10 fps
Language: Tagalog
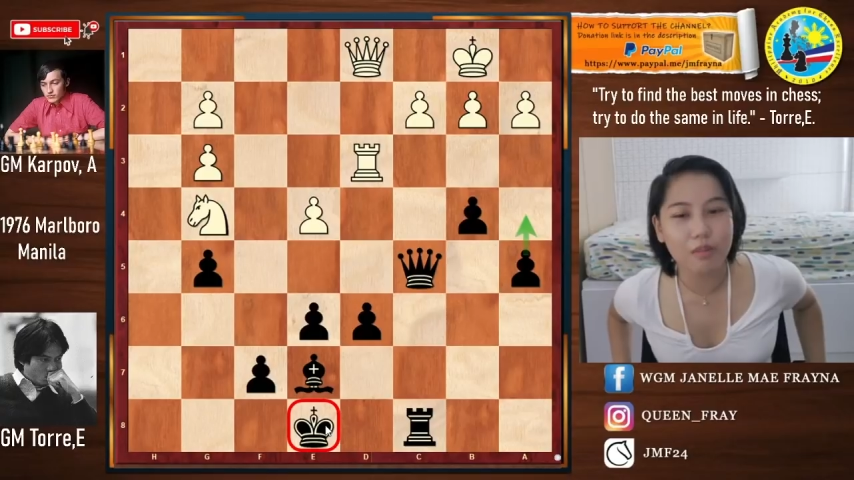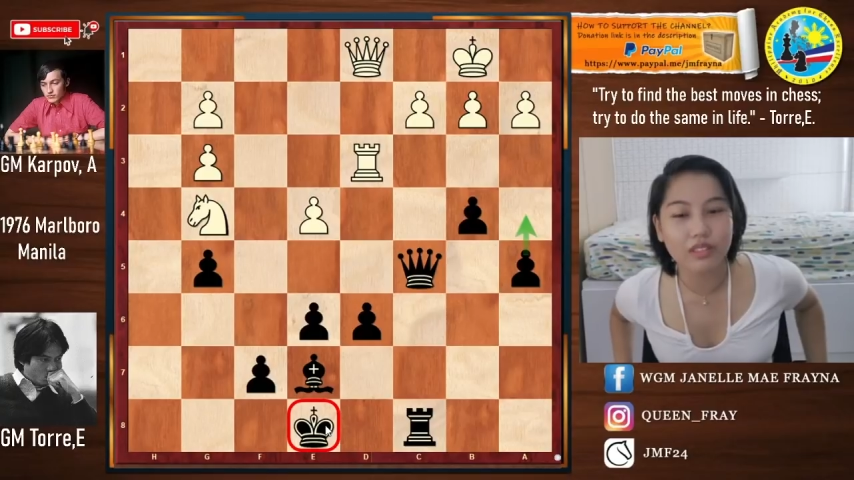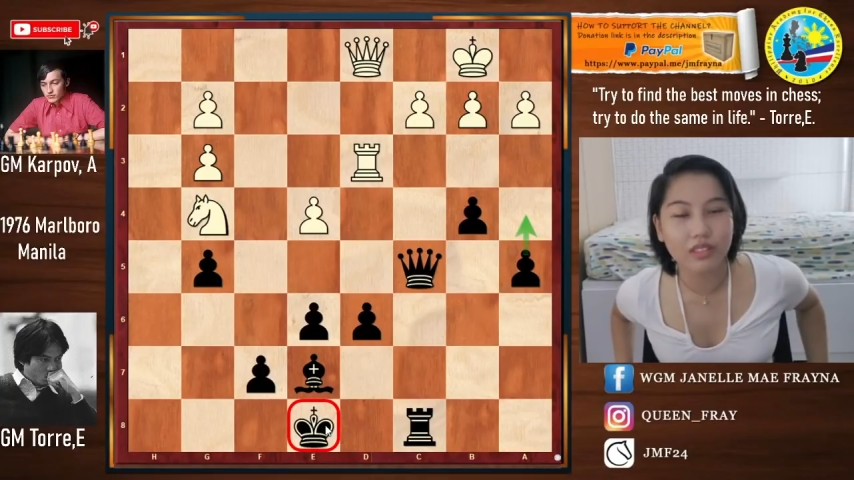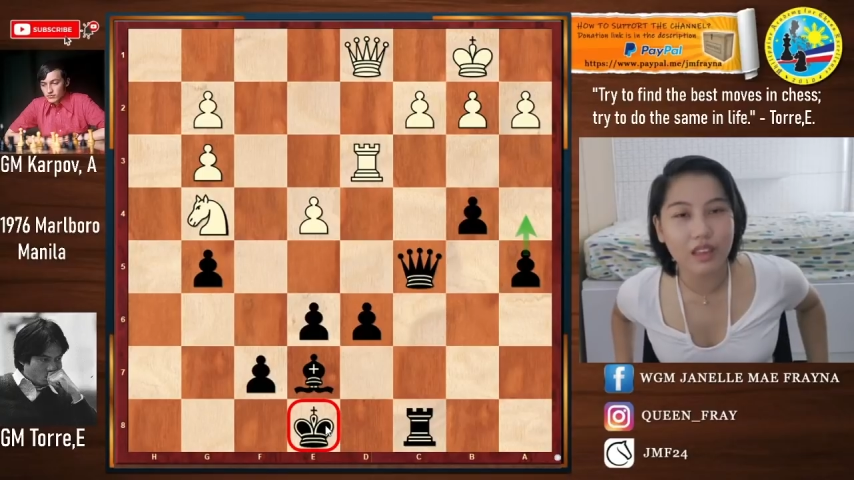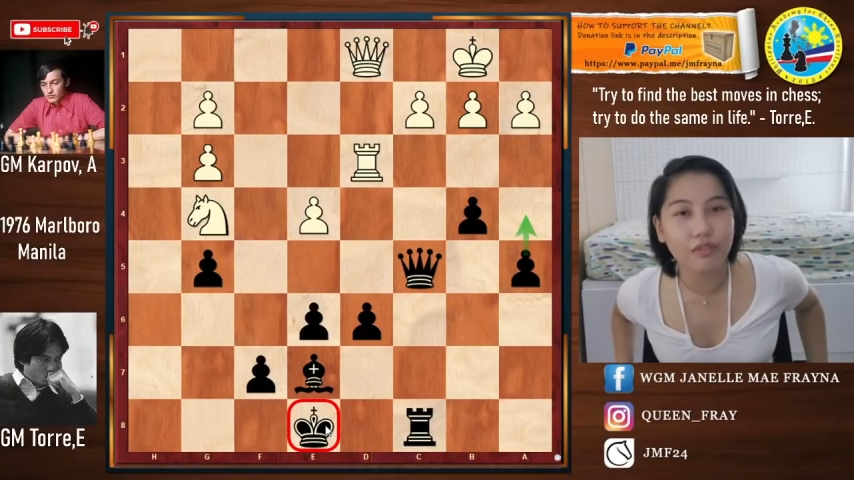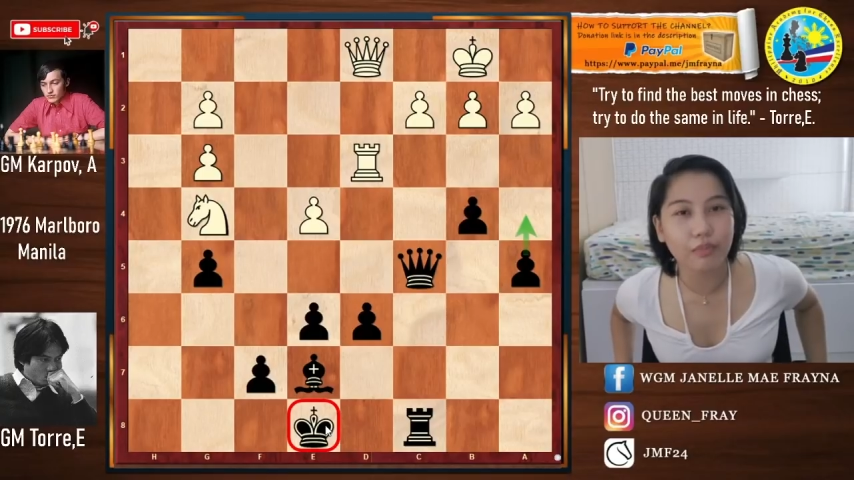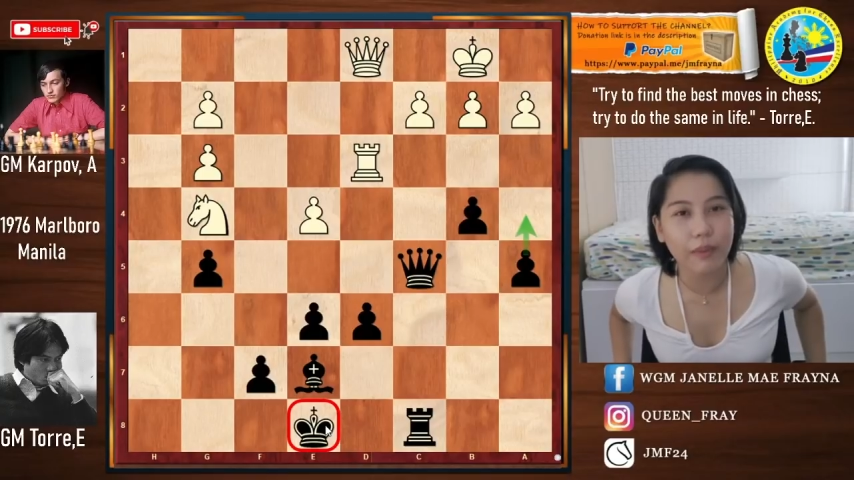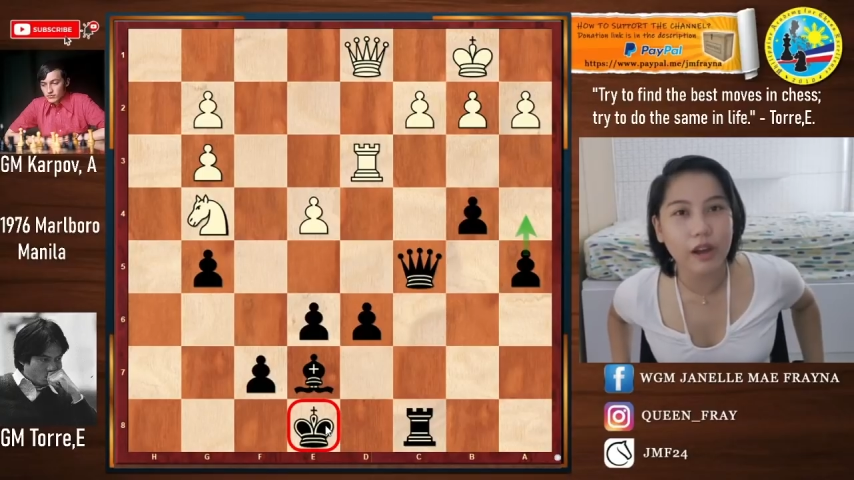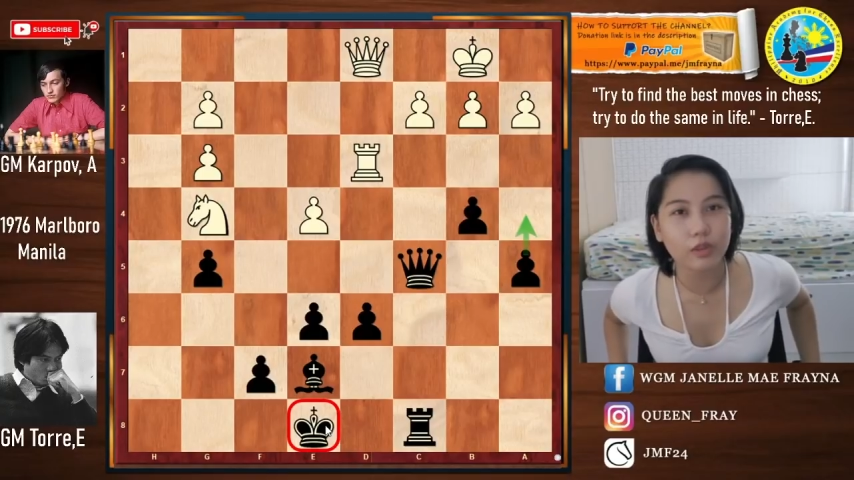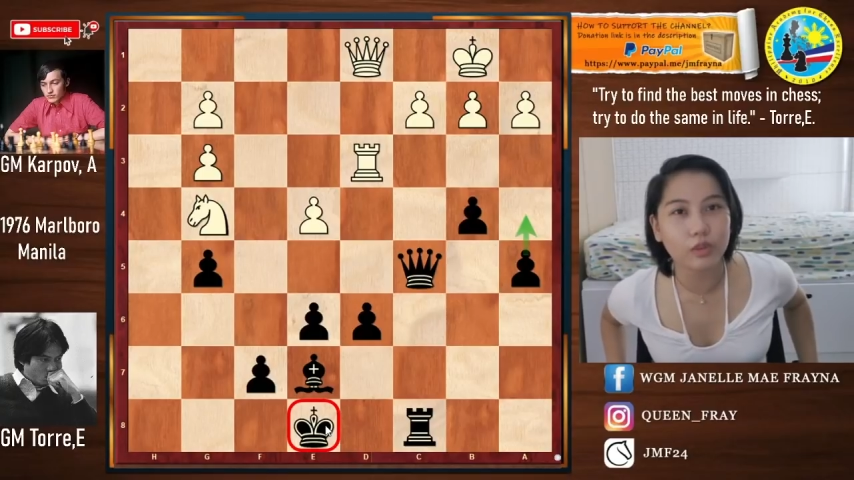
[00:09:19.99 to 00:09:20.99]
mas safe pa
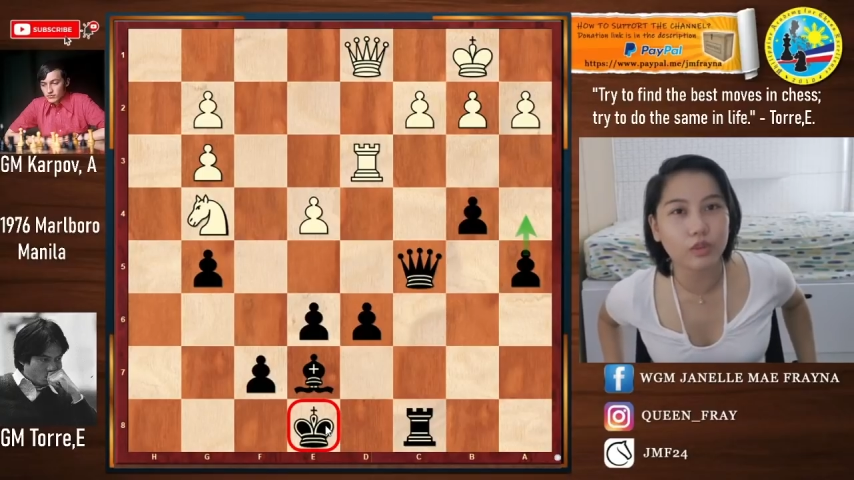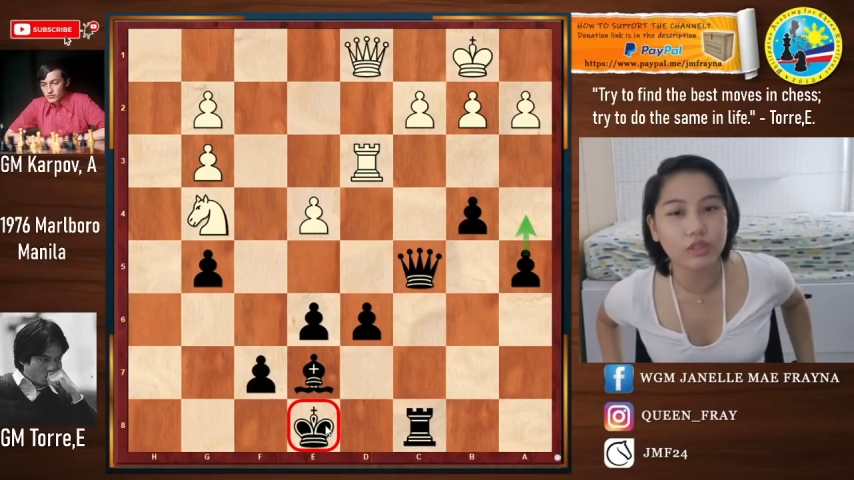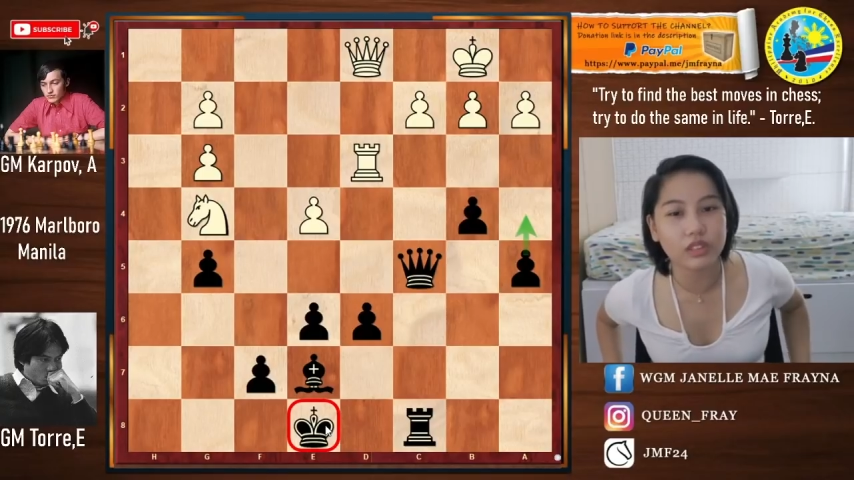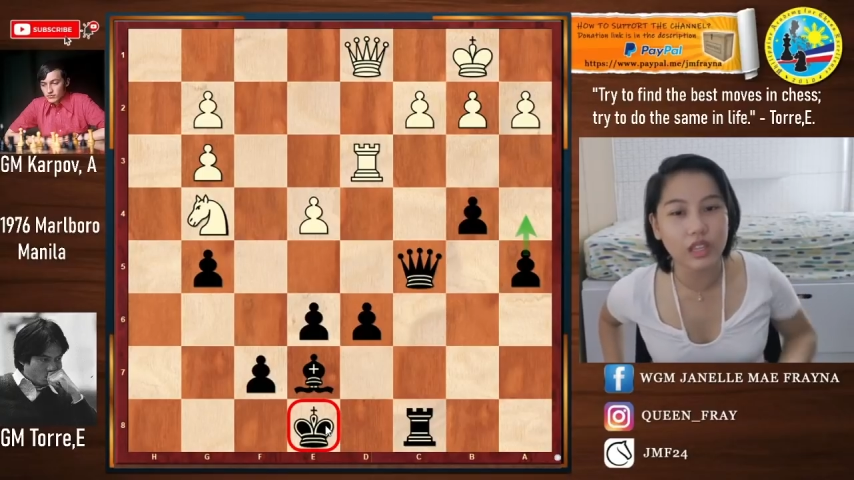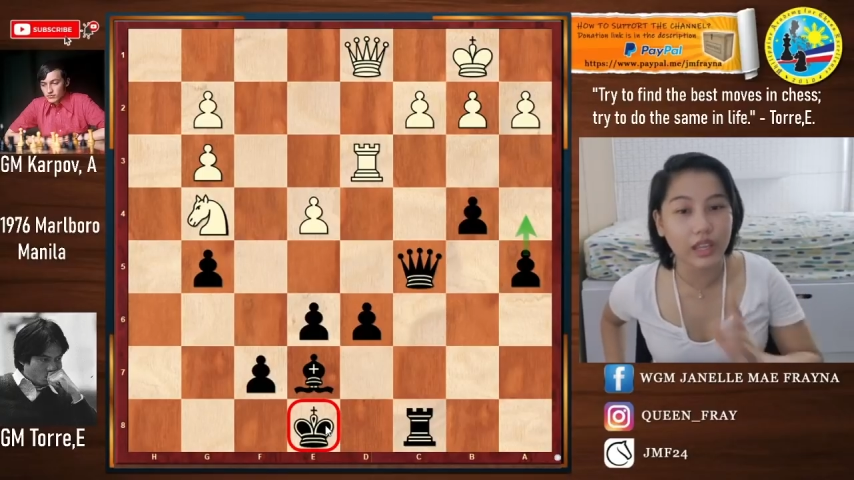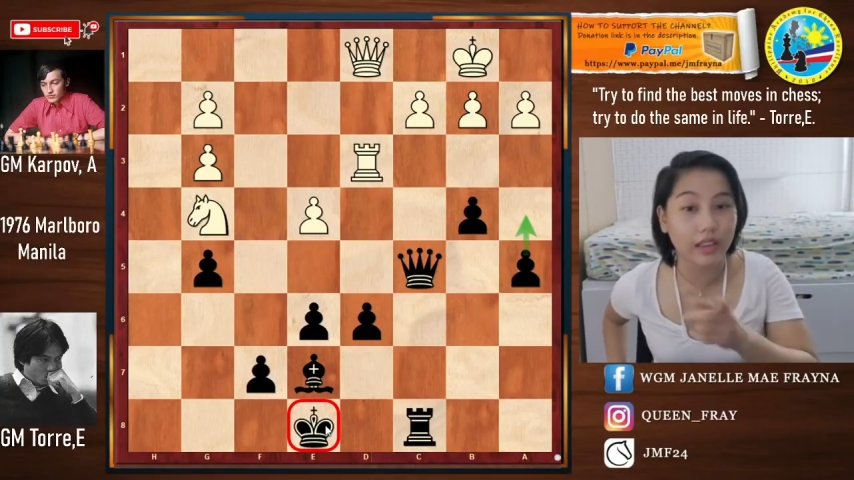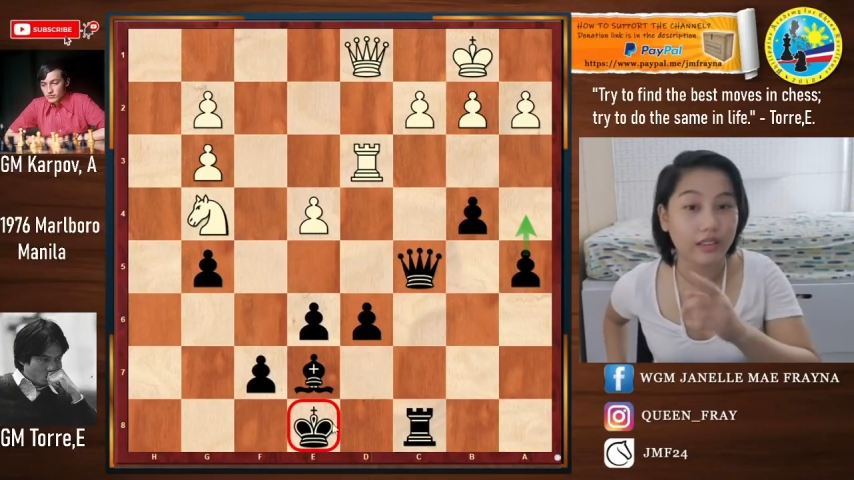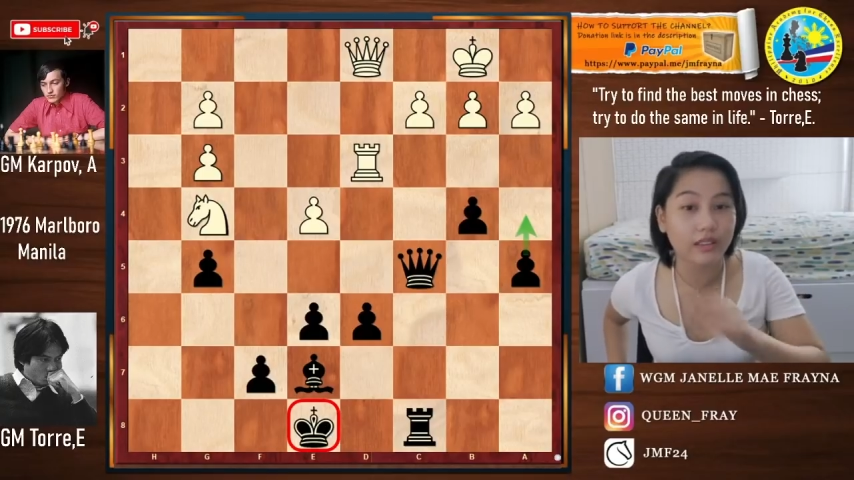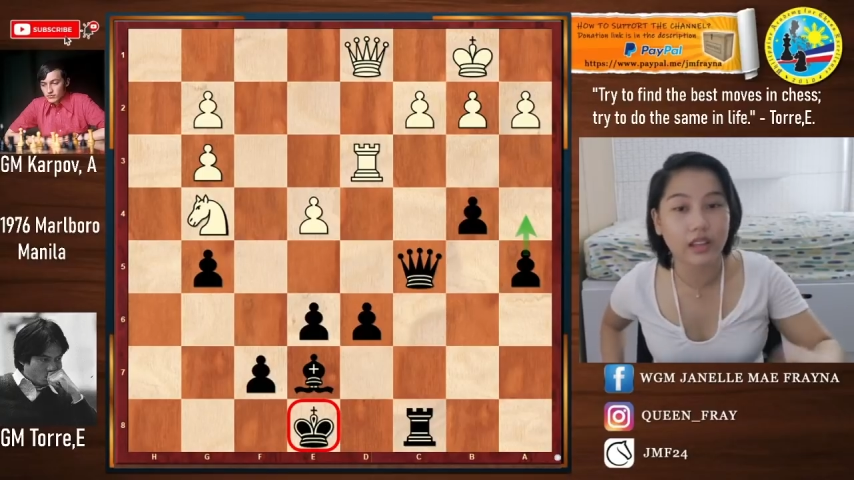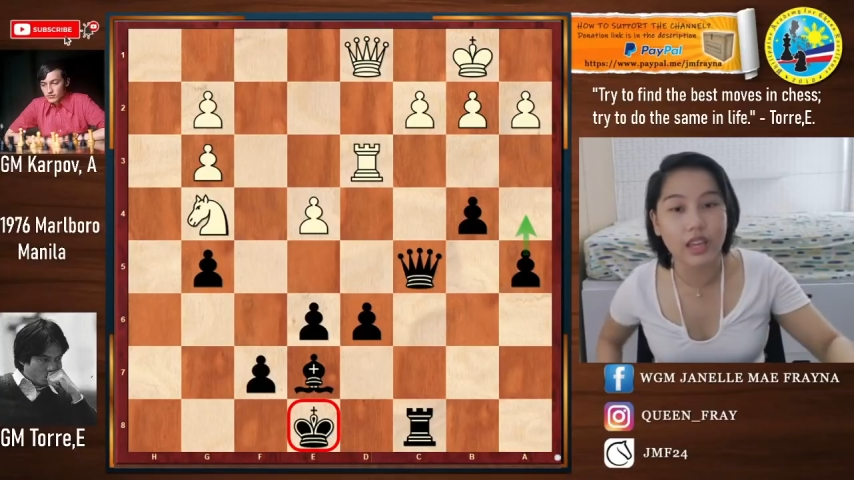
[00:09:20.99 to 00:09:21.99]
kung tutusin kaysa
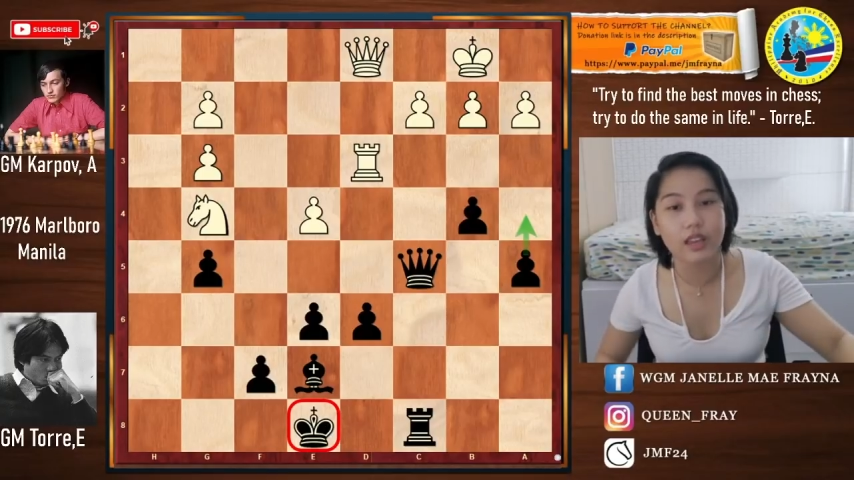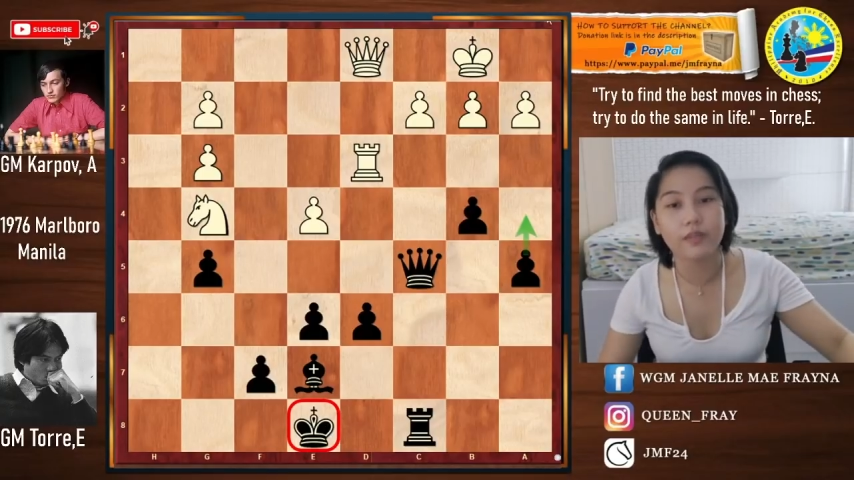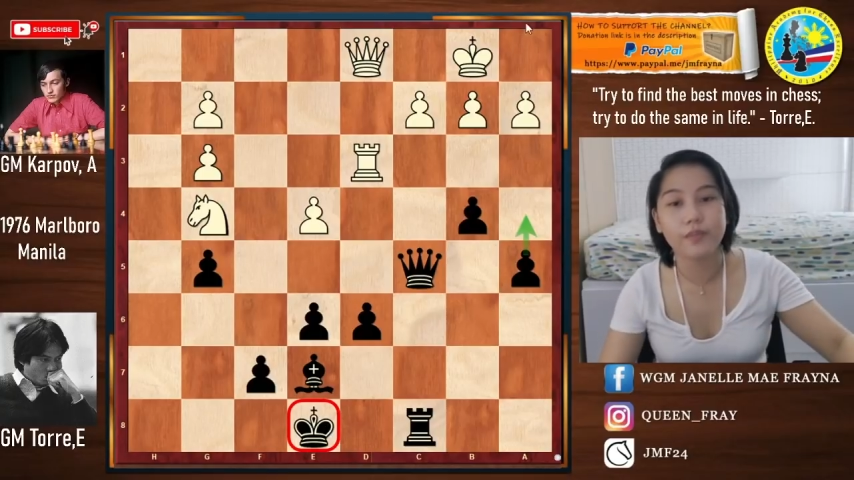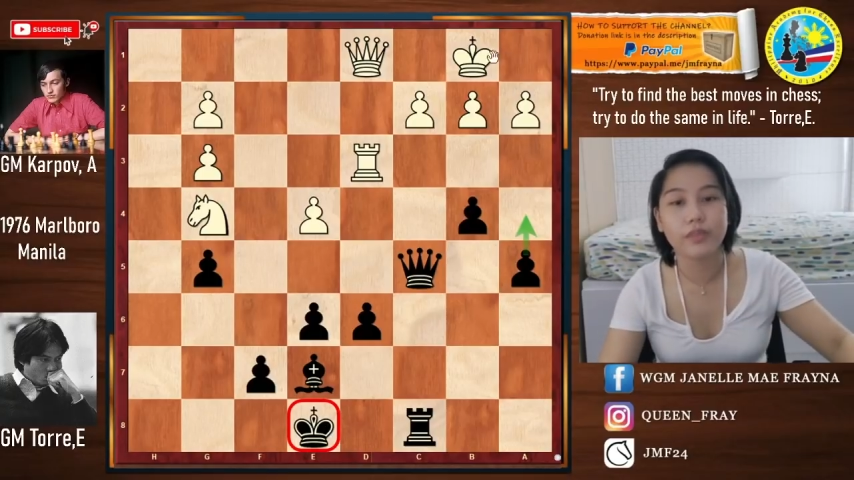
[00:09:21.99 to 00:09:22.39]
sa king